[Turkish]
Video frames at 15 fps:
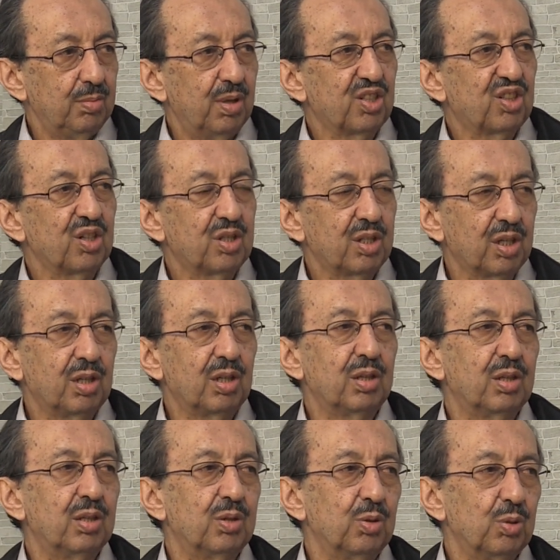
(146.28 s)
başka
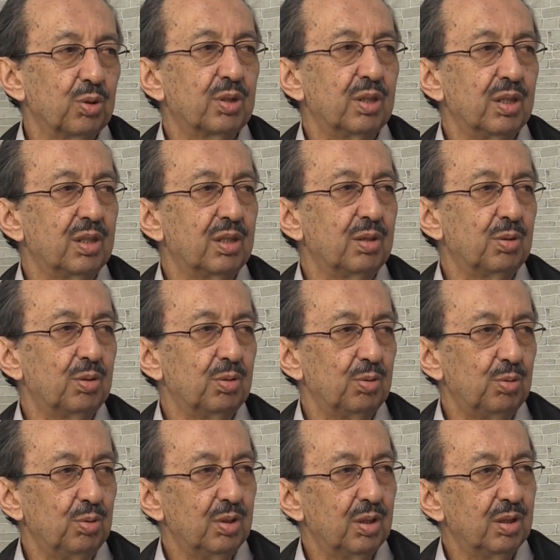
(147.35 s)
şekilde olsaydı
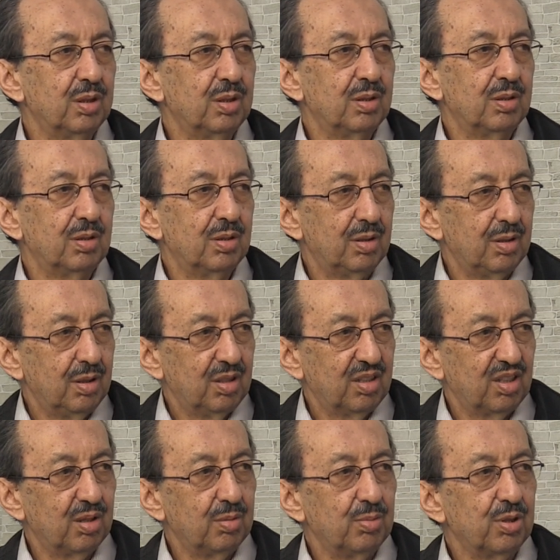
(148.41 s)
dünyanın
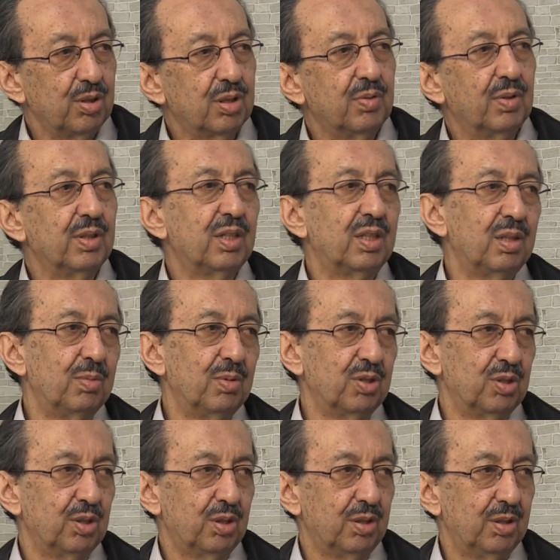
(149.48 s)
bir istifade
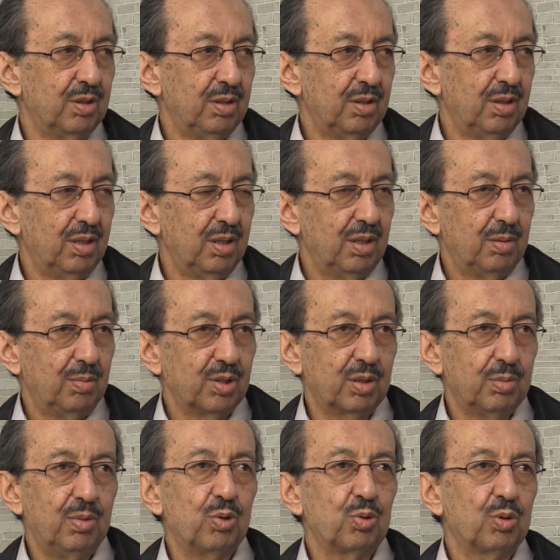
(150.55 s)
edemezdik.
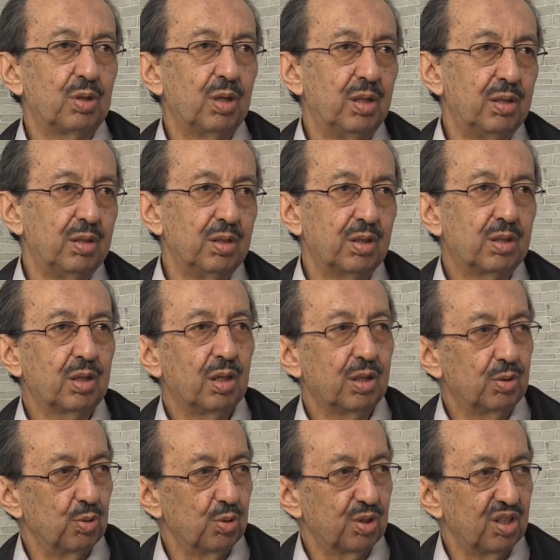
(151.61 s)
Mesela mevcut halinin iki
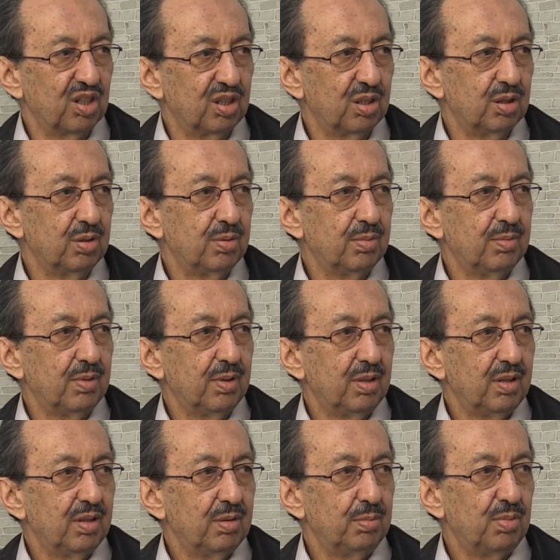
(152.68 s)
katı olsaydı,
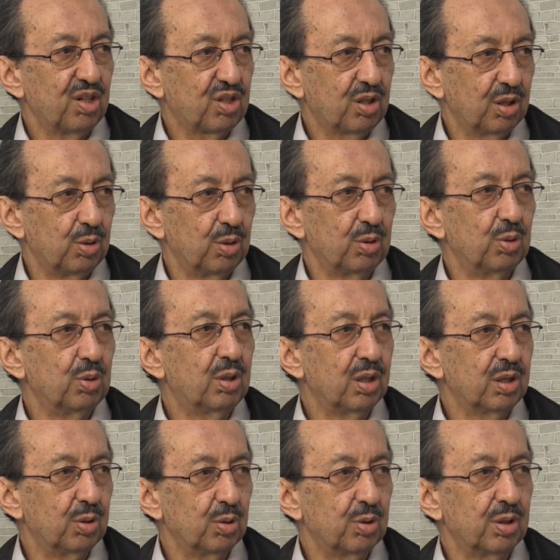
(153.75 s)
beş katı olsaydı, on
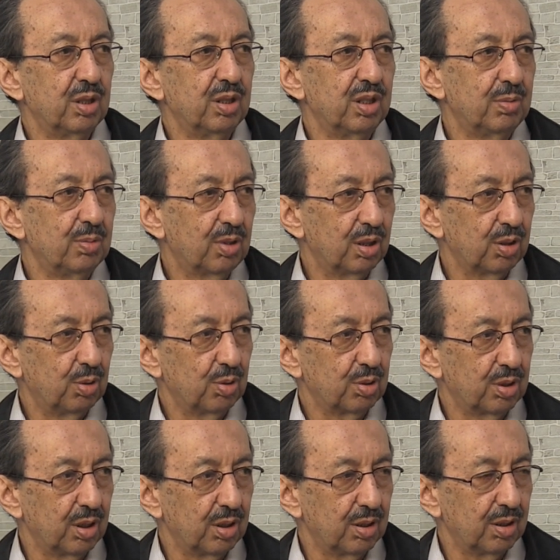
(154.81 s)
katı olsaydı, yirmi katı
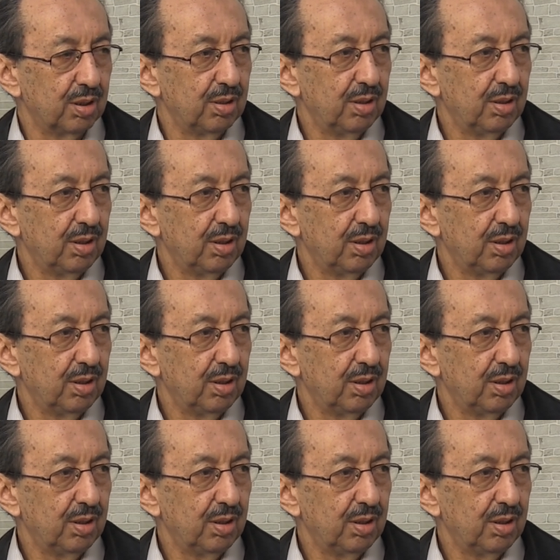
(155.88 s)
olsaydı,